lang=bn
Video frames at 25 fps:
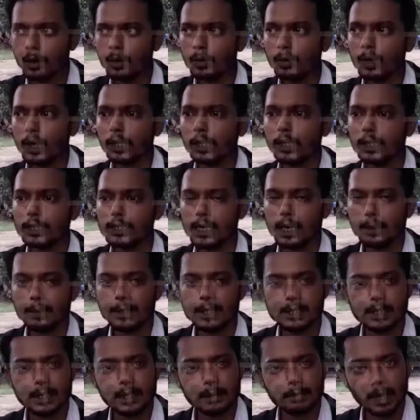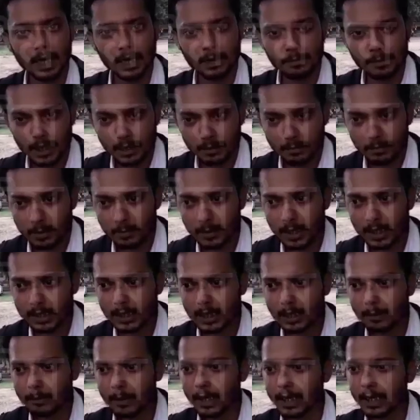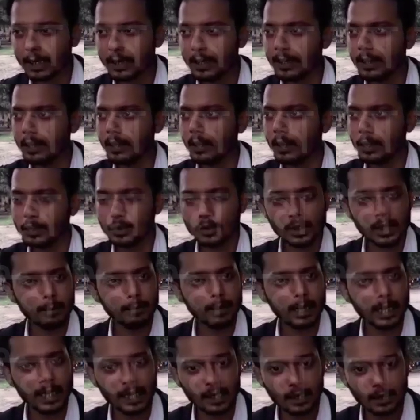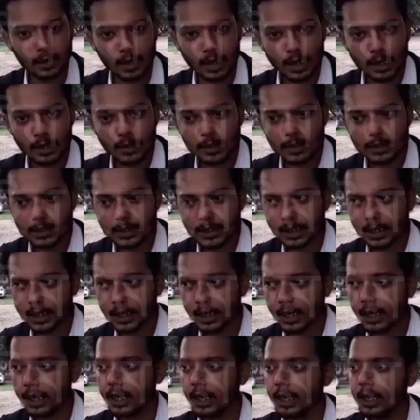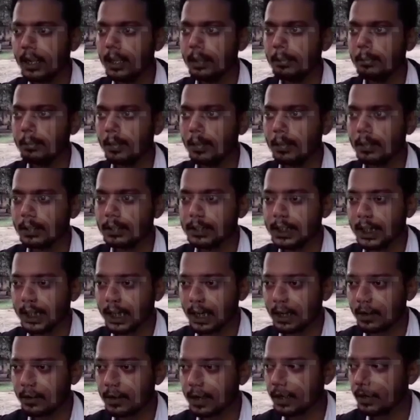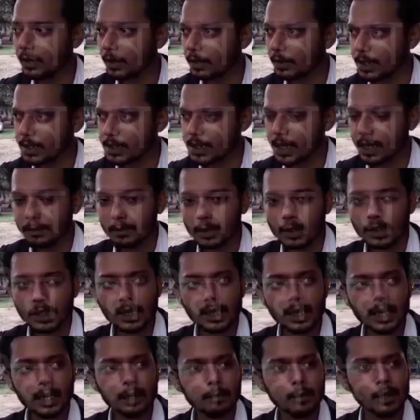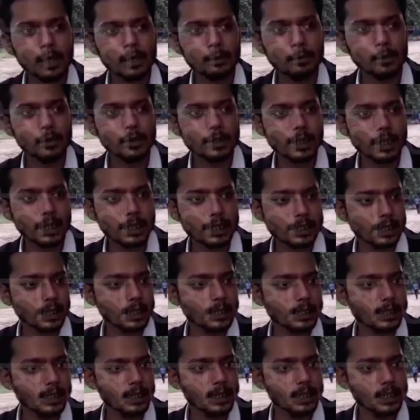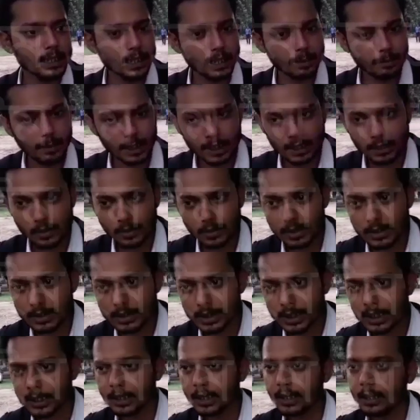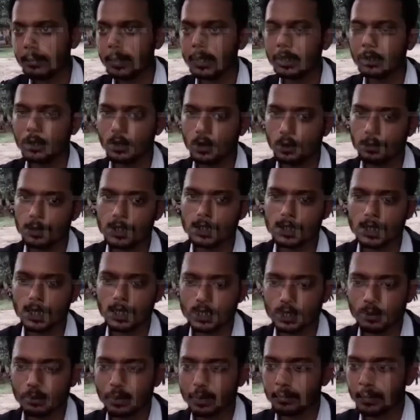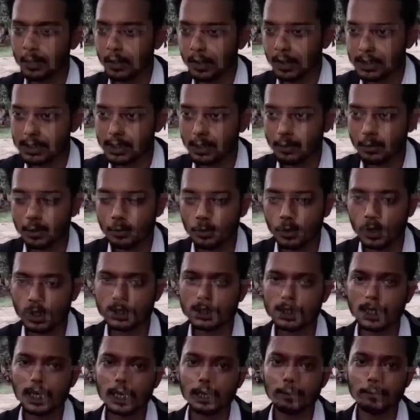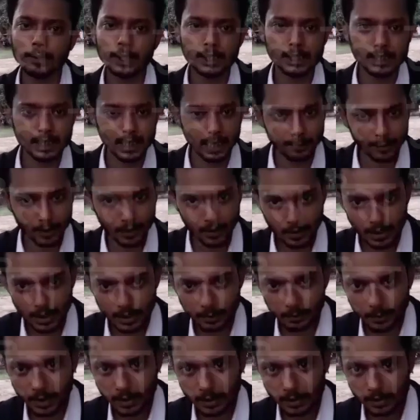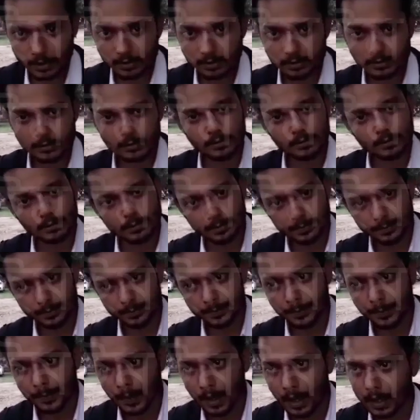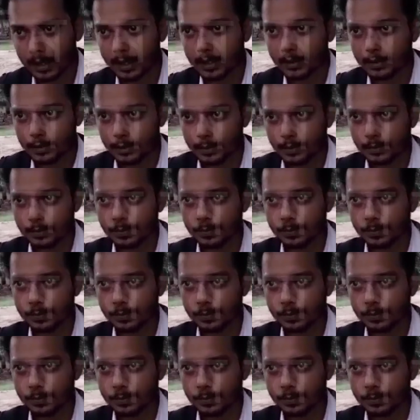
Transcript: ওনাদের স্বামী স্ত্রীর পারিবারিক বিবাদ আমাকে অযথা মেলাইন করা হয়েছে এবং যে কারণে ঘটনার সার্বত্তা নেই বলেই পুলিশের কাছ থেকে সিডি চেয়ে পাঠানো হয়েছে আমার দৃঢ় বিশ্বাস আমার মক্কেল শ্রাবণী মুখার্জির আগামী দিন জামিন হয়ে যাবে আর কিছু